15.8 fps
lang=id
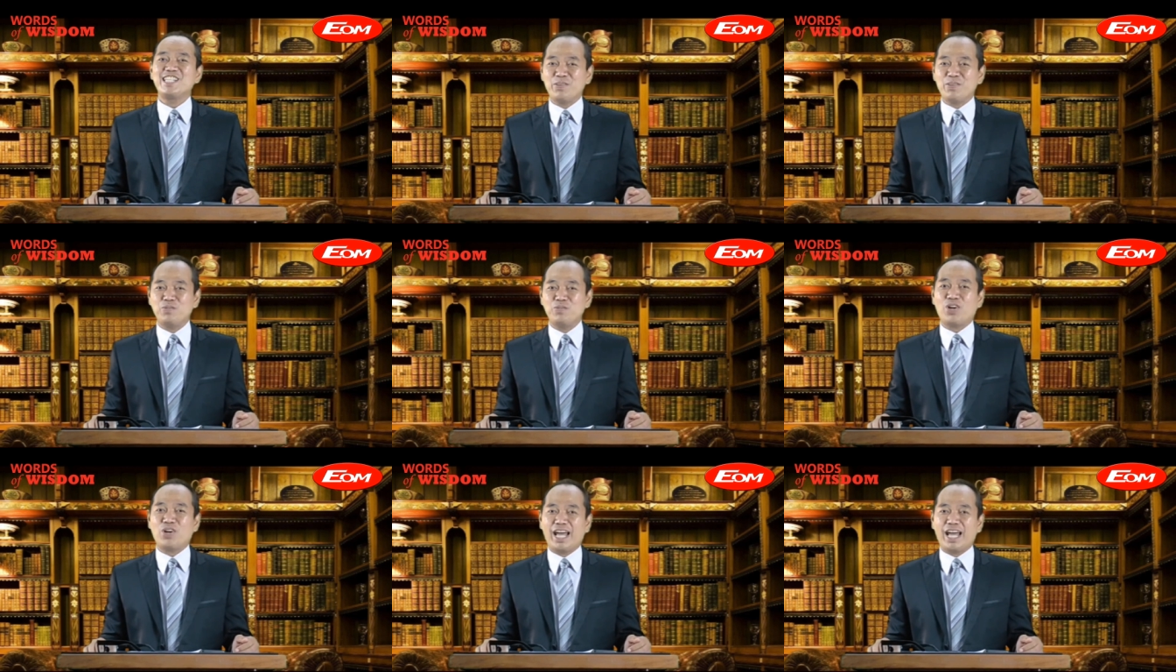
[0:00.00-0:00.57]

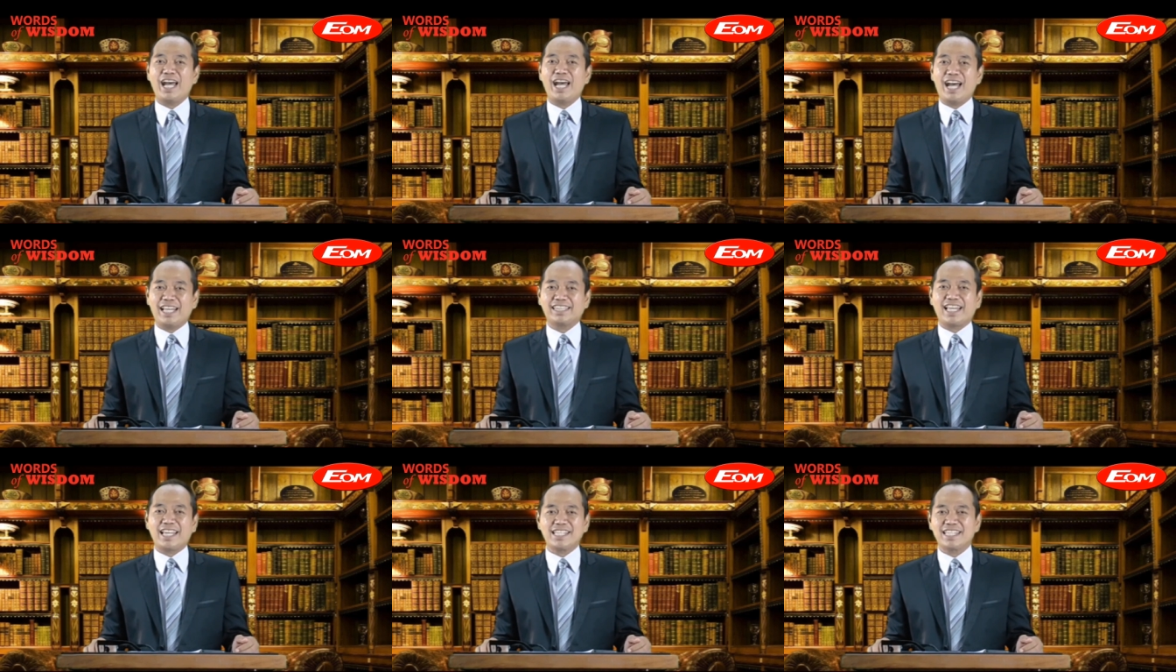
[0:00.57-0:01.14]
sempurna
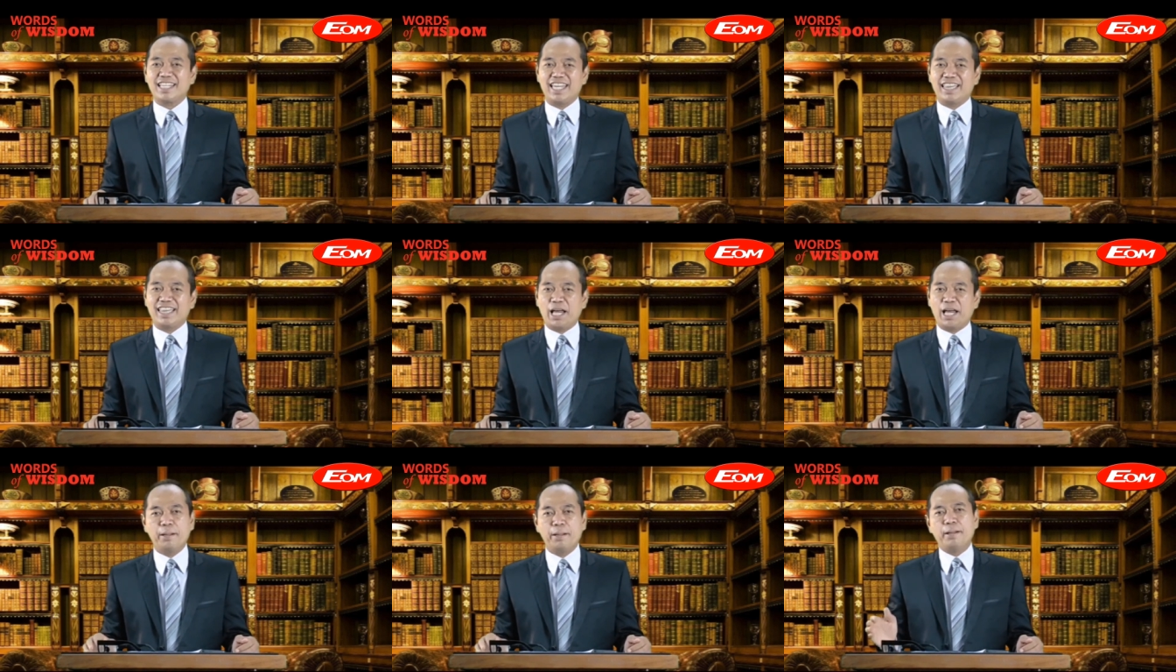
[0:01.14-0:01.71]
atas
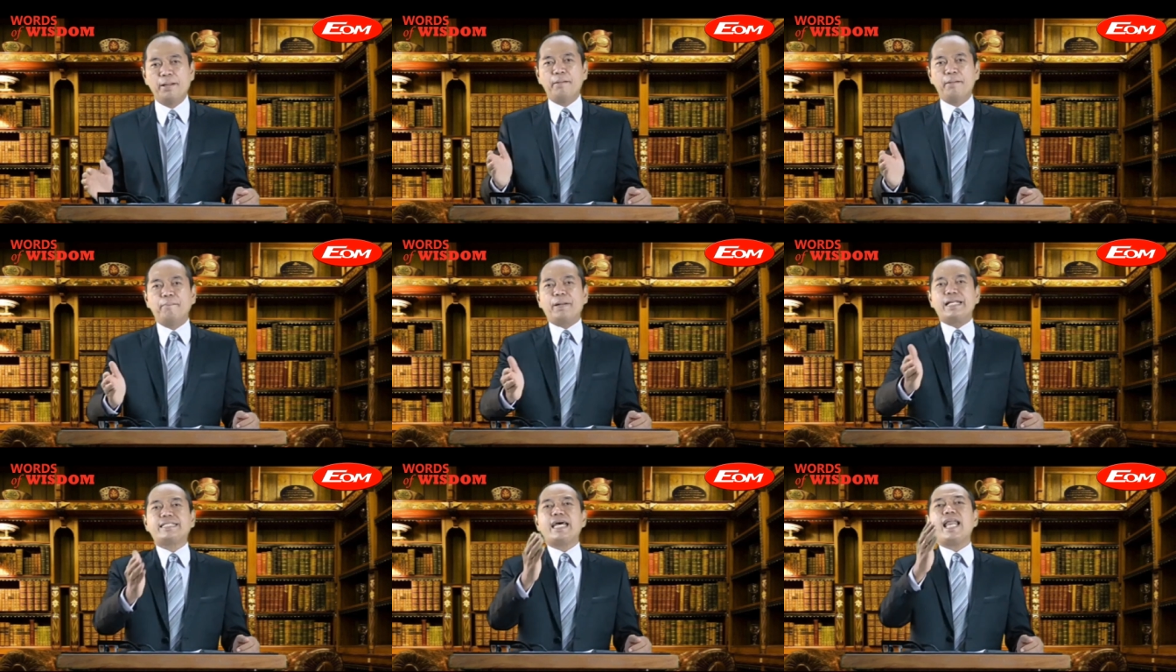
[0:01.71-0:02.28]
kita
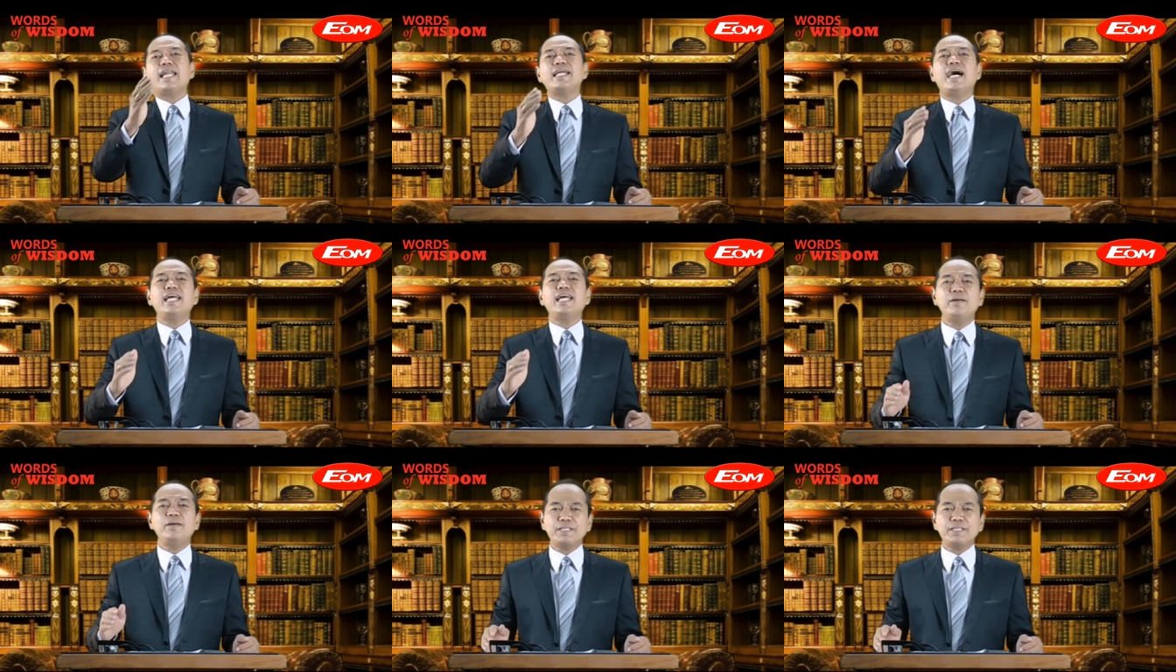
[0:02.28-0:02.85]
Perjalanan
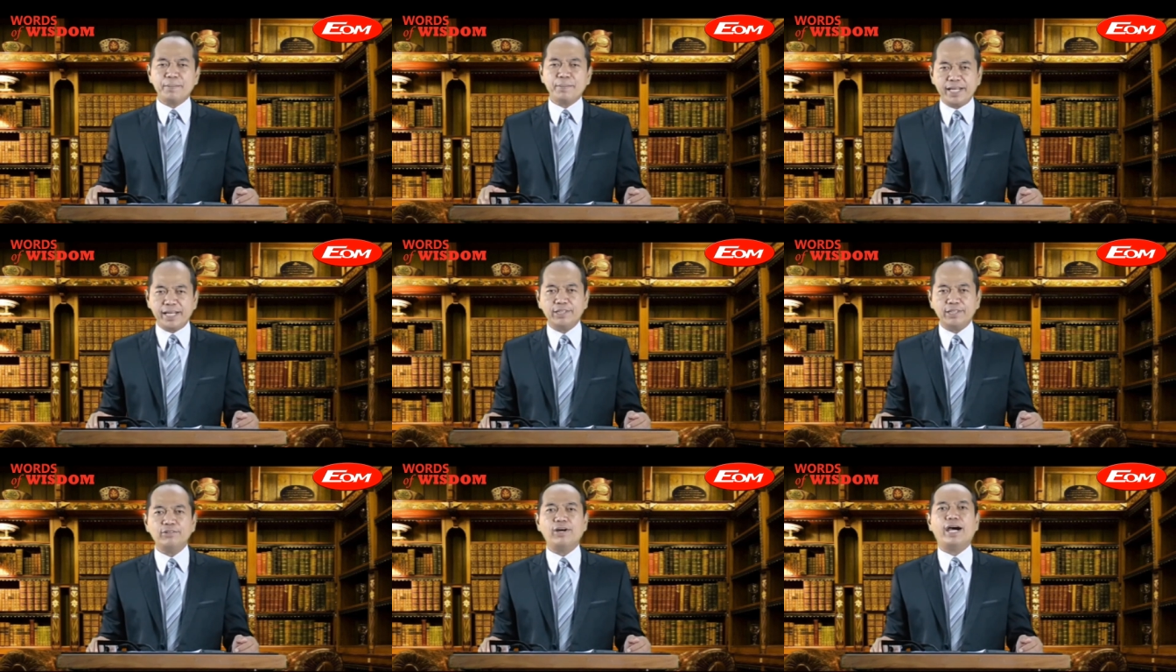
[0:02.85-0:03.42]
hari ini bersama
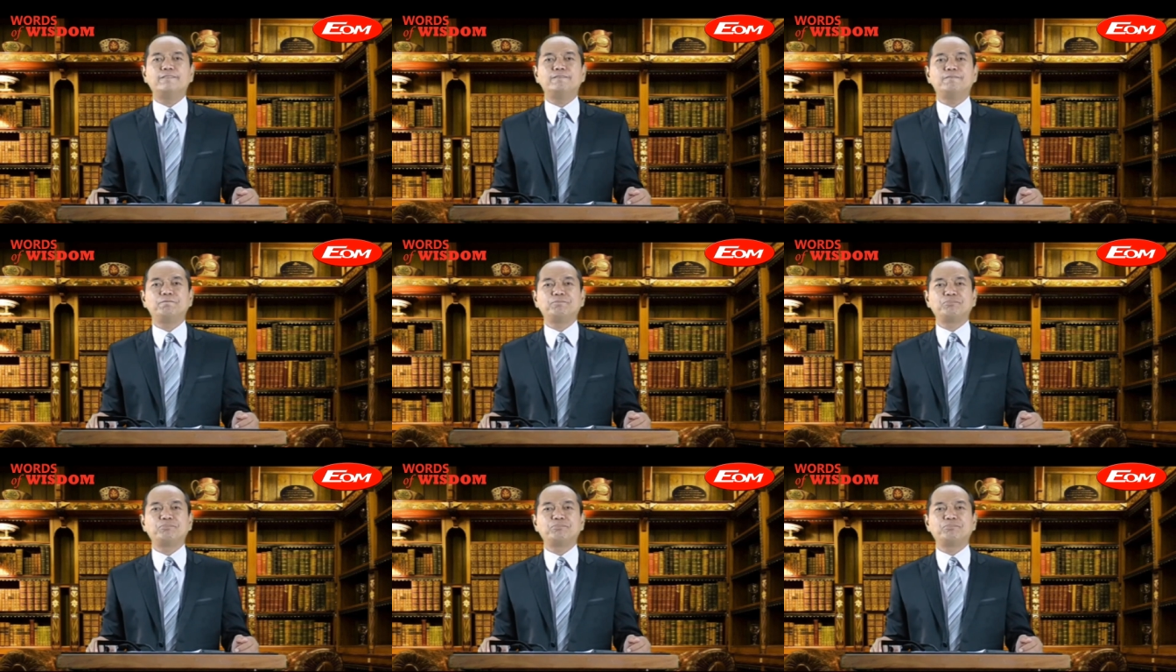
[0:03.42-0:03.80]
dengan Tuhan